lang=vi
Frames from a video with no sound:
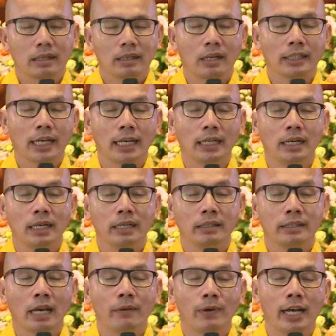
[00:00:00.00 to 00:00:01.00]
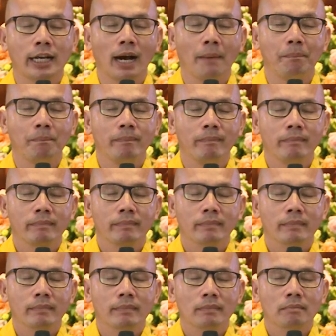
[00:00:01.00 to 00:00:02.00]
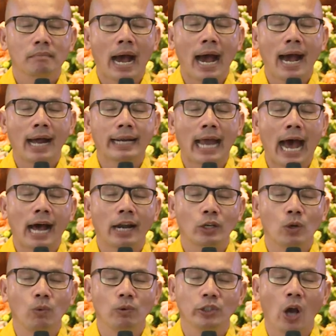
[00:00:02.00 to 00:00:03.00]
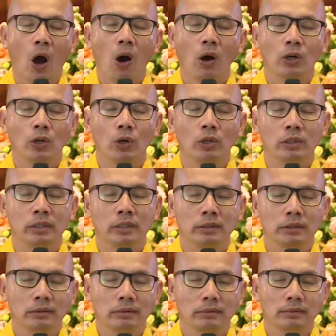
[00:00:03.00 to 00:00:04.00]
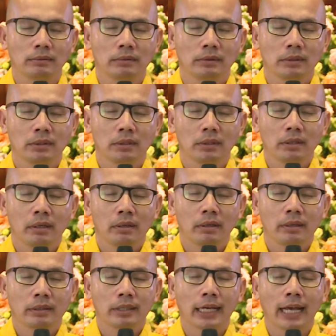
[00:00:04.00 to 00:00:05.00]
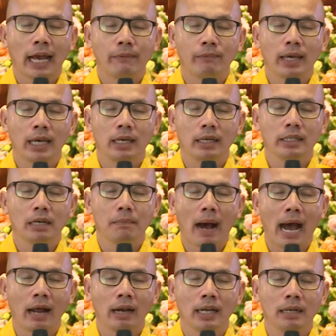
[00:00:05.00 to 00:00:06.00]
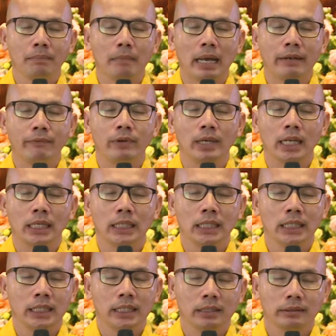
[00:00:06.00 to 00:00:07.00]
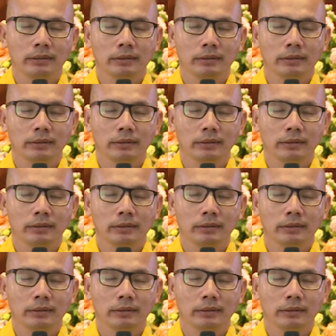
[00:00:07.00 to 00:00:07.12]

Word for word: nói thầy ơi, thầy về gấp, ba đã trúng gió rồi, thầy hãy về đưa ba lên bệnh viện đi.